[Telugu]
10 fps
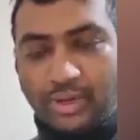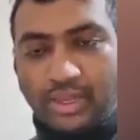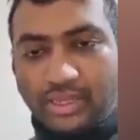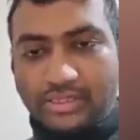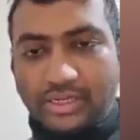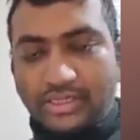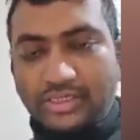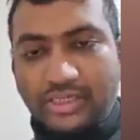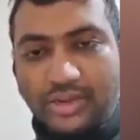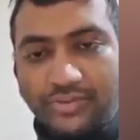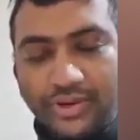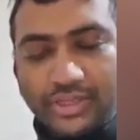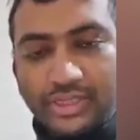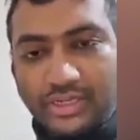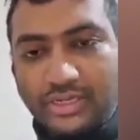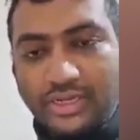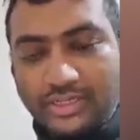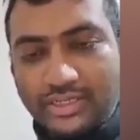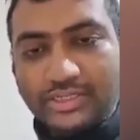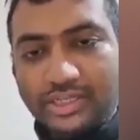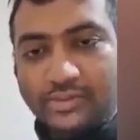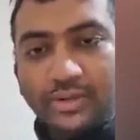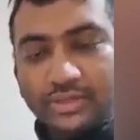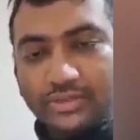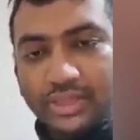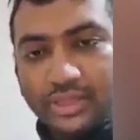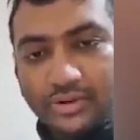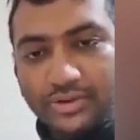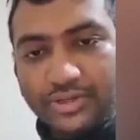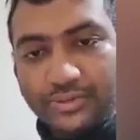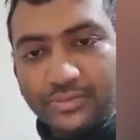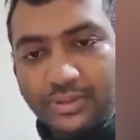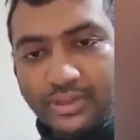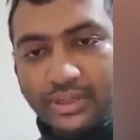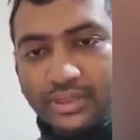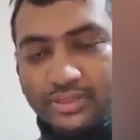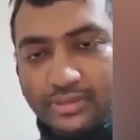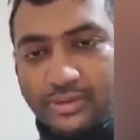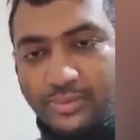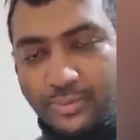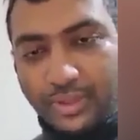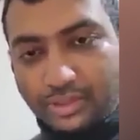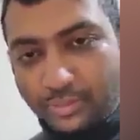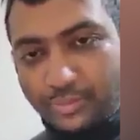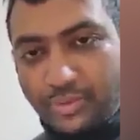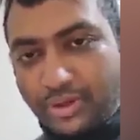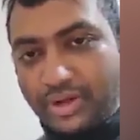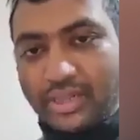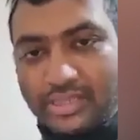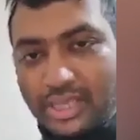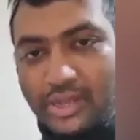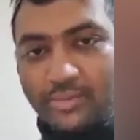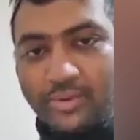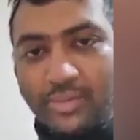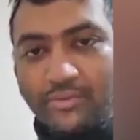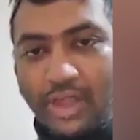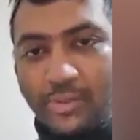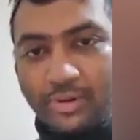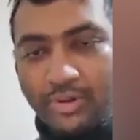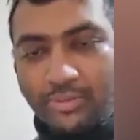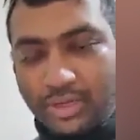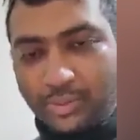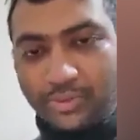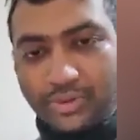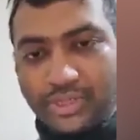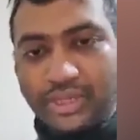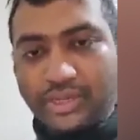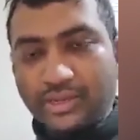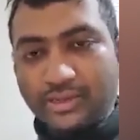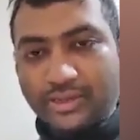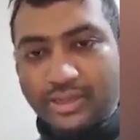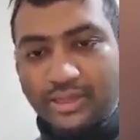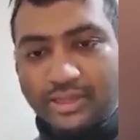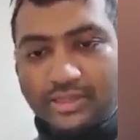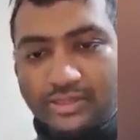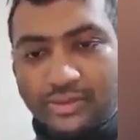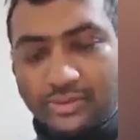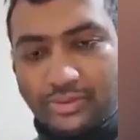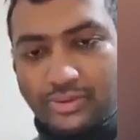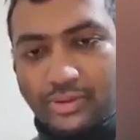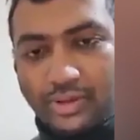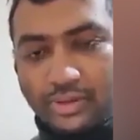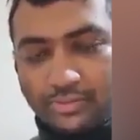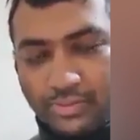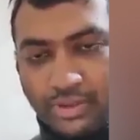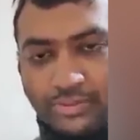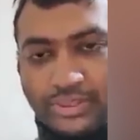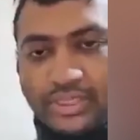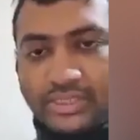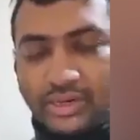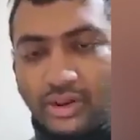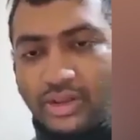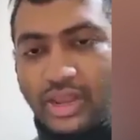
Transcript: మమ్మల్ని హెచ్చరించి ఆ వీడియోస్ అన్ని డిలీట్ చేయించారు మాతో దగ్గరుండి సో ఇప్పుడు మా తప్పు మేము రిలీజ్ అయ్యాము మా ఫ్యామిలీ మమ్మల్ని అప్రోచ్ అయ్యాక సో మేము చేసిన